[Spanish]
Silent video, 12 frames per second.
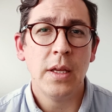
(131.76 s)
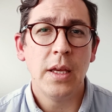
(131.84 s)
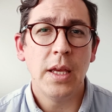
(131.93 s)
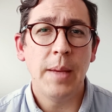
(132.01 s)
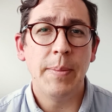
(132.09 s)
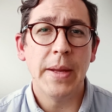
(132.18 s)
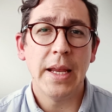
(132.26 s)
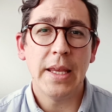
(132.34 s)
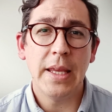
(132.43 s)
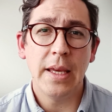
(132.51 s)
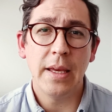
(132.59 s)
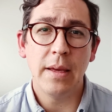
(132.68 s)
y para
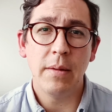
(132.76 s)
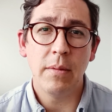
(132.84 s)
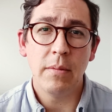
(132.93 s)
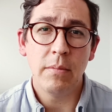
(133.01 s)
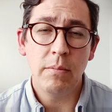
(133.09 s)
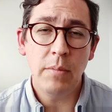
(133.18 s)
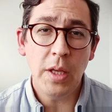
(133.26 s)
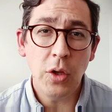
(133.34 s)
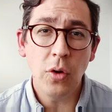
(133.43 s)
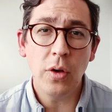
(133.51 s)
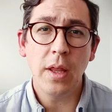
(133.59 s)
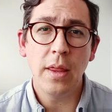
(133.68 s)
que
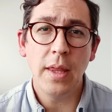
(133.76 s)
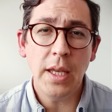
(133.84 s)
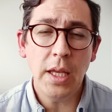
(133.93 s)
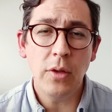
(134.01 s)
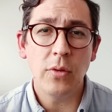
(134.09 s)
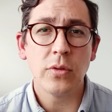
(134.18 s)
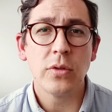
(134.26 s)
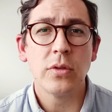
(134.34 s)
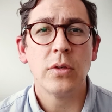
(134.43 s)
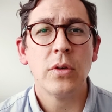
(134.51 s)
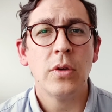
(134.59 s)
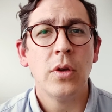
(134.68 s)
millones de
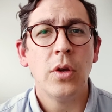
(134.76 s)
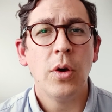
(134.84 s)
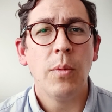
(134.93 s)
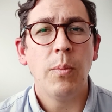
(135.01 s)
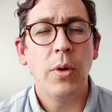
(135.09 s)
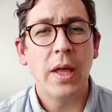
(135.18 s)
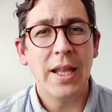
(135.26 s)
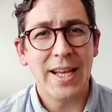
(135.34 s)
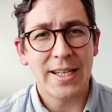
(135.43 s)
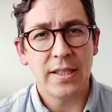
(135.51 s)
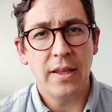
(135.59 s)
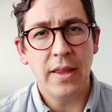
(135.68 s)
niños puedan
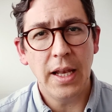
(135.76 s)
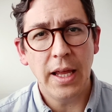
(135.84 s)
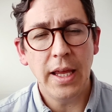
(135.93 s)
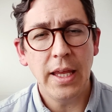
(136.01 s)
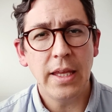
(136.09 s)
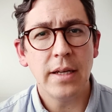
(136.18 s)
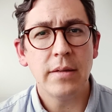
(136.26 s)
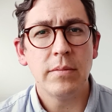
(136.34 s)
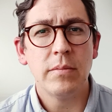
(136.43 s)
acceder a ella